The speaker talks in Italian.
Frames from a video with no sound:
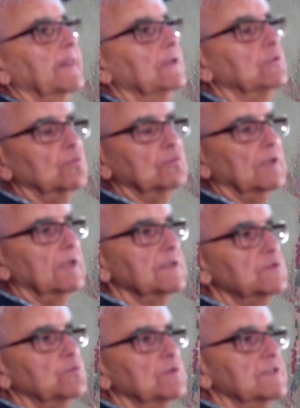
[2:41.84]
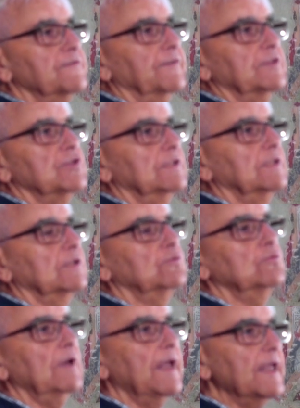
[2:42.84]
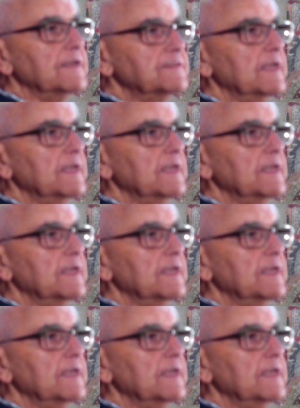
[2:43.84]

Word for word: in tutte le sue sfaccettature, è